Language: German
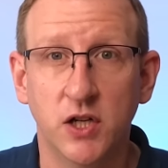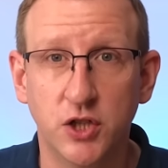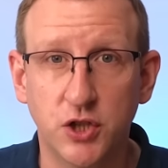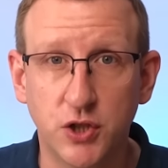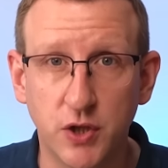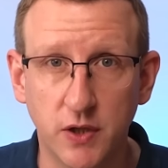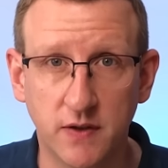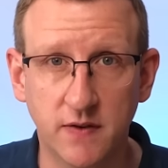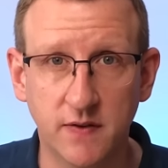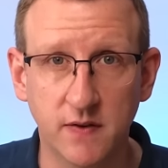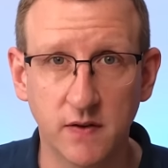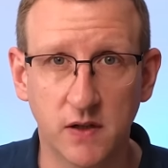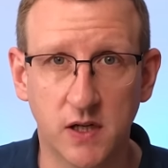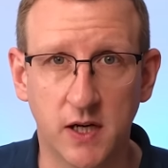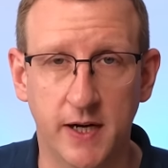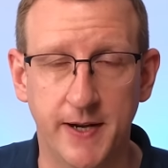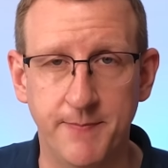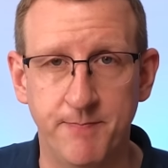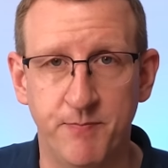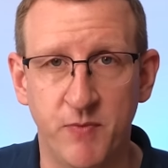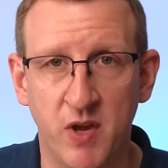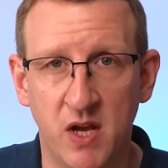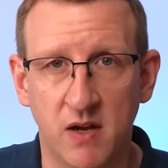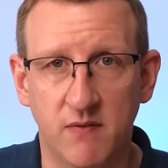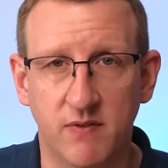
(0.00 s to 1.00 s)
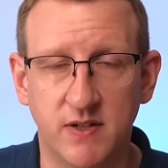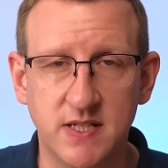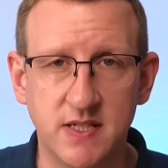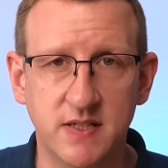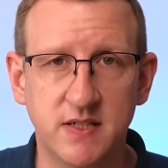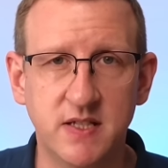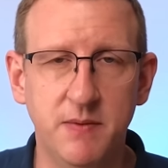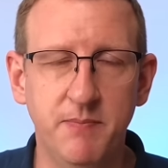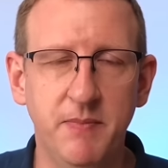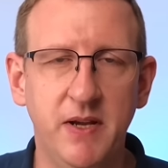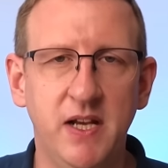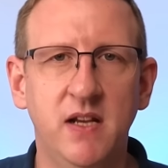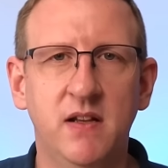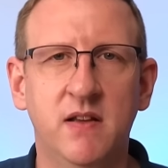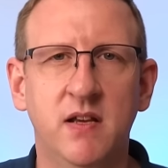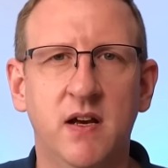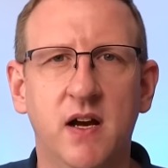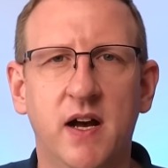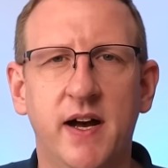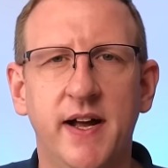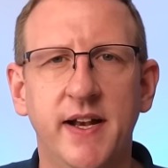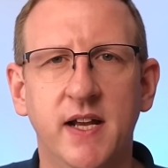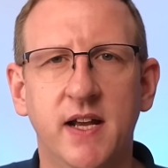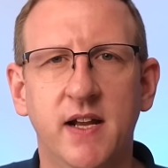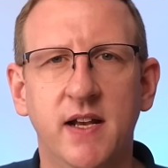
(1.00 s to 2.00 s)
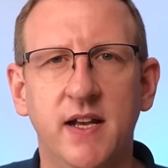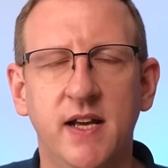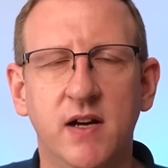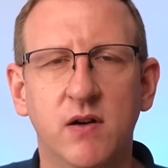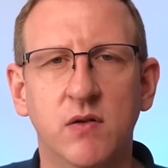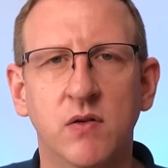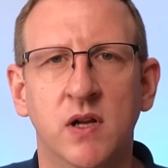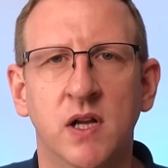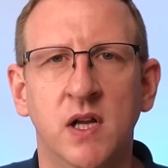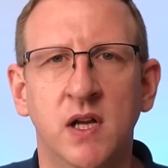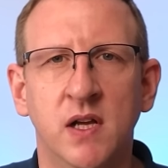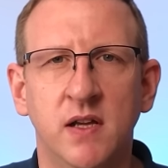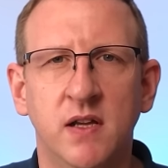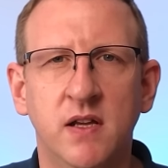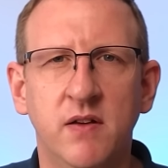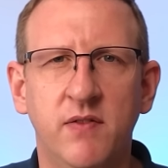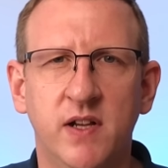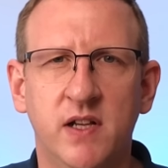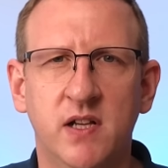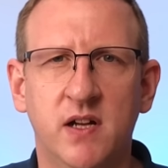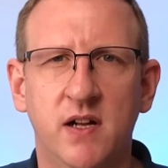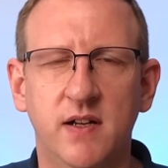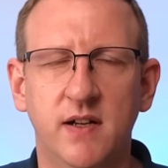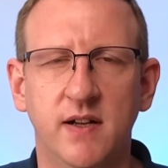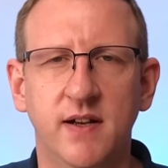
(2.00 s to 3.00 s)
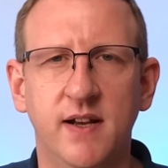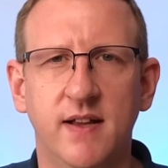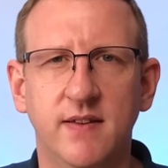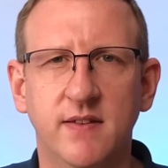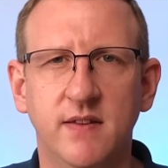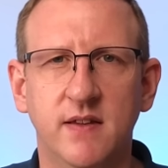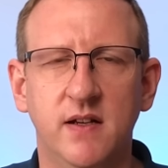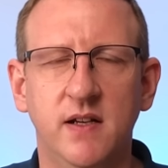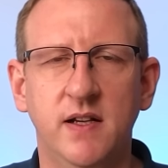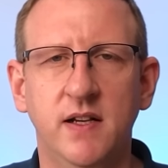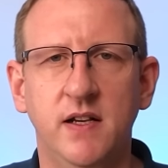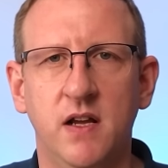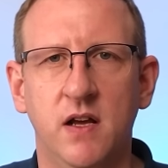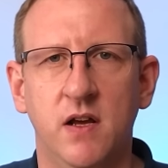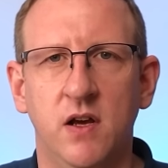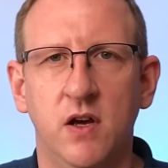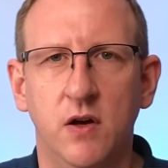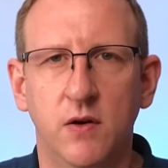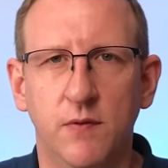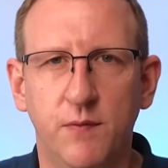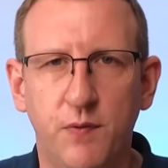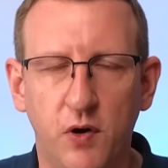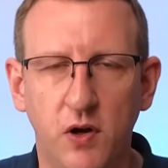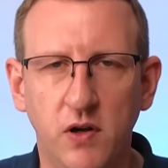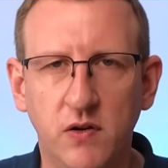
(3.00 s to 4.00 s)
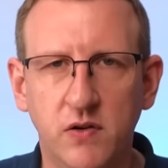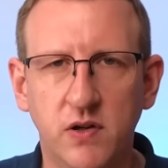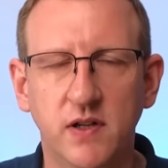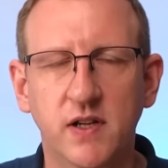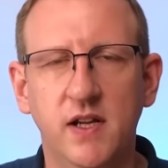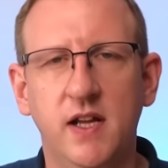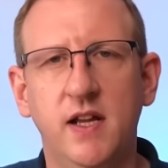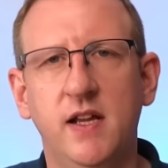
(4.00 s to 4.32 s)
schützen kann. Was ist die mediterrane Ernährung? Hier wird halt in erster Linie Vollkorn